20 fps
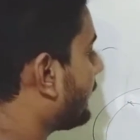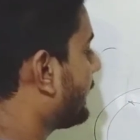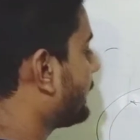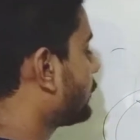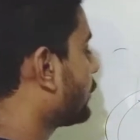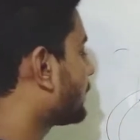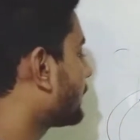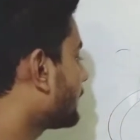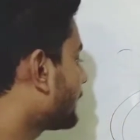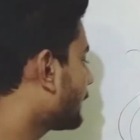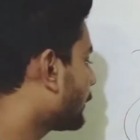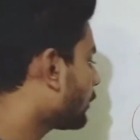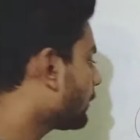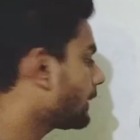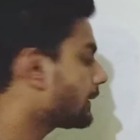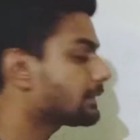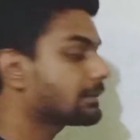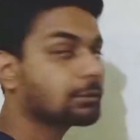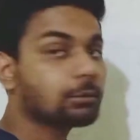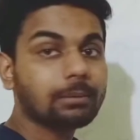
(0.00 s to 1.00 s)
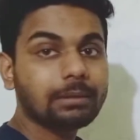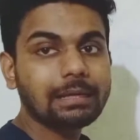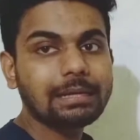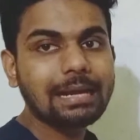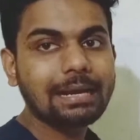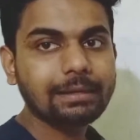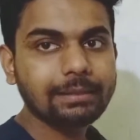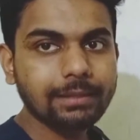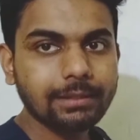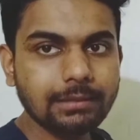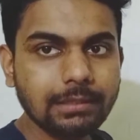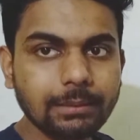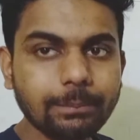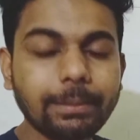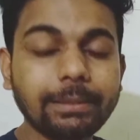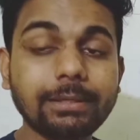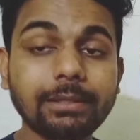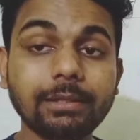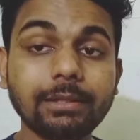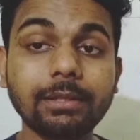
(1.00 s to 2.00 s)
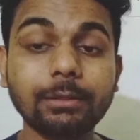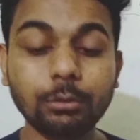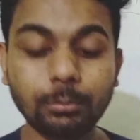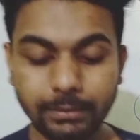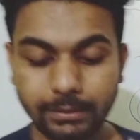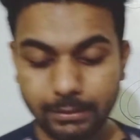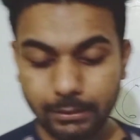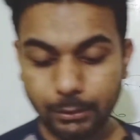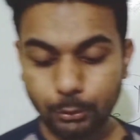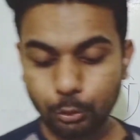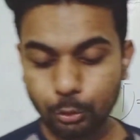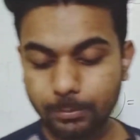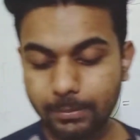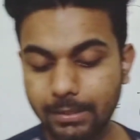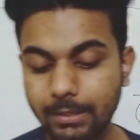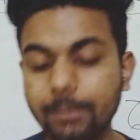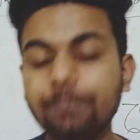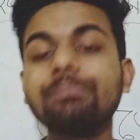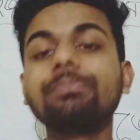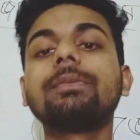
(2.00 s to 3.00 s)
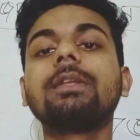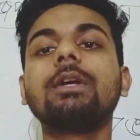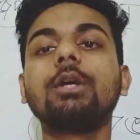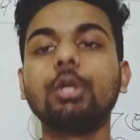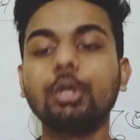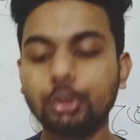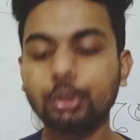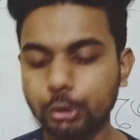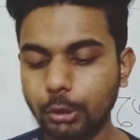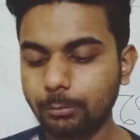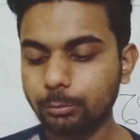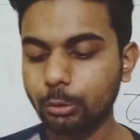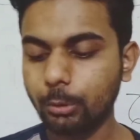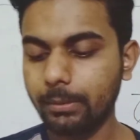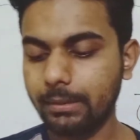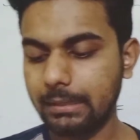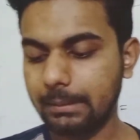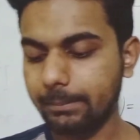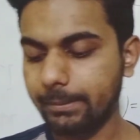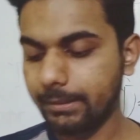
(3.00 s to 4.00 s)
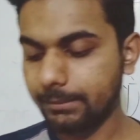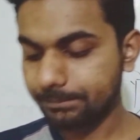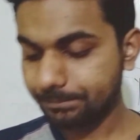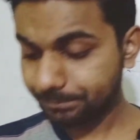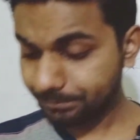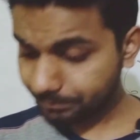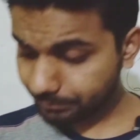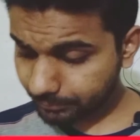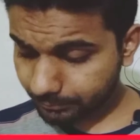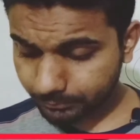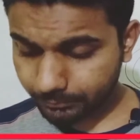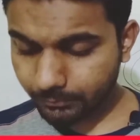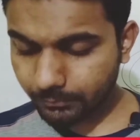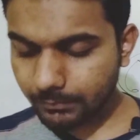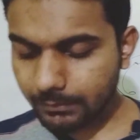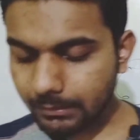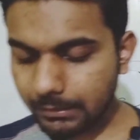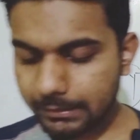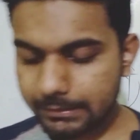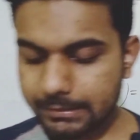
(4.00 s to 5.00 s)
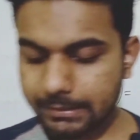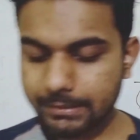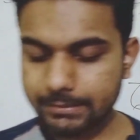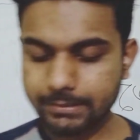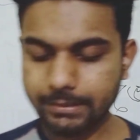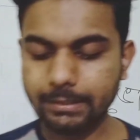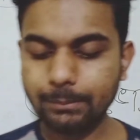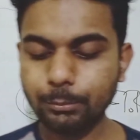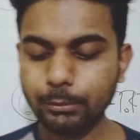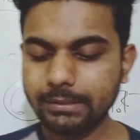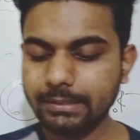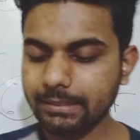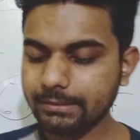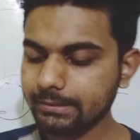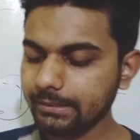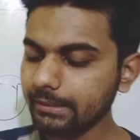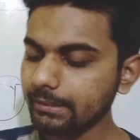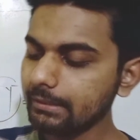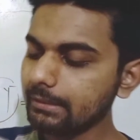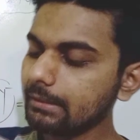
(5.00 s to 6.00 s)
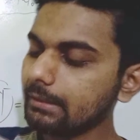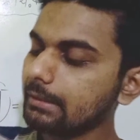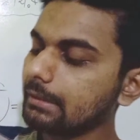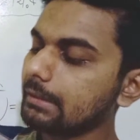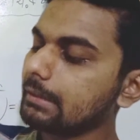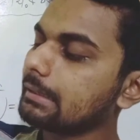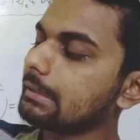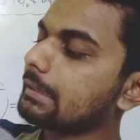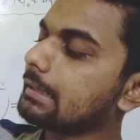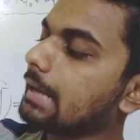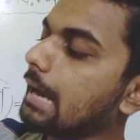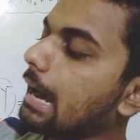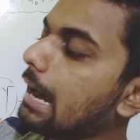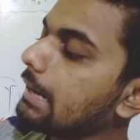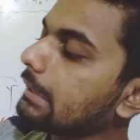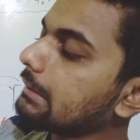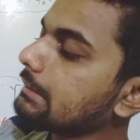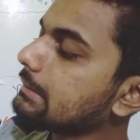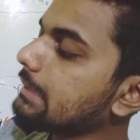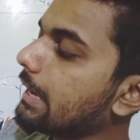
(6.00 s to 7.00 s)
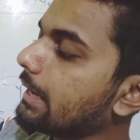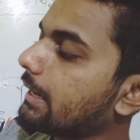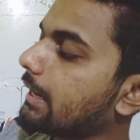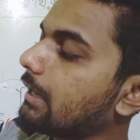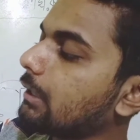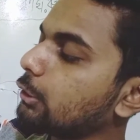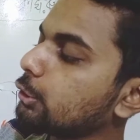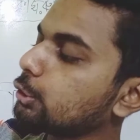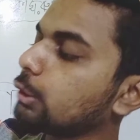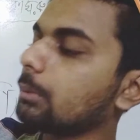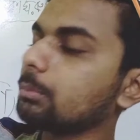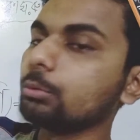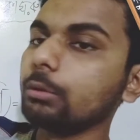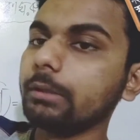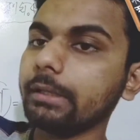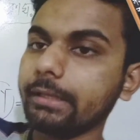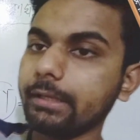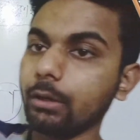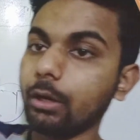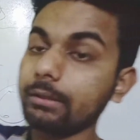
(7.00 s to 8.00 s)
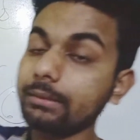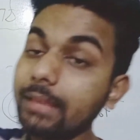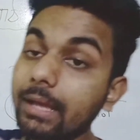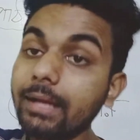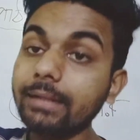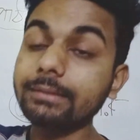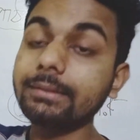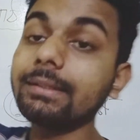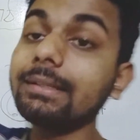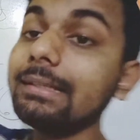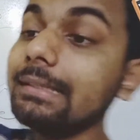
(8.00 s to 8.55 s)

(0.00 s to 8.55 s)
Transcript: লিখেছি অর্থাৎ এরকম একটা তোমাকে কার দেওয়া থাকবে এটা দিয়ে তুমি কী করবা শব্দ বানাবা ঠিক আছে এরপরে কী আছে কার ছাড়া শব্দ লিখি অর্থাৎ